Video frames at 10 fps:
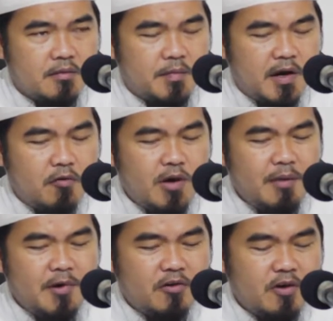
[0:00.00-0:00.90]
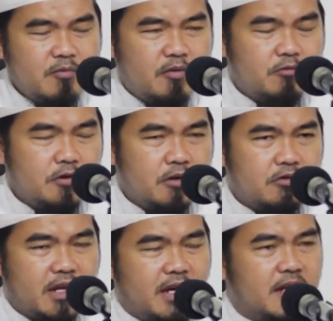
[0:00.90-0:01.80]
Para ulama rahimahumullah
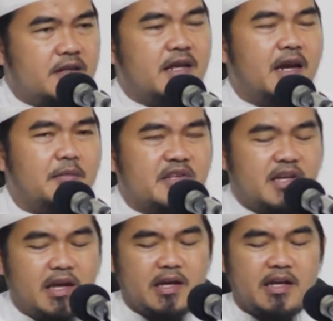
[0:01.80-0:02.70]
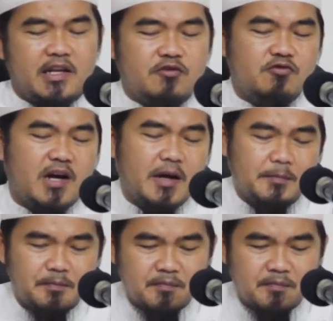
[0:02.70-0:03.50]
taala di dalam masalah ini juga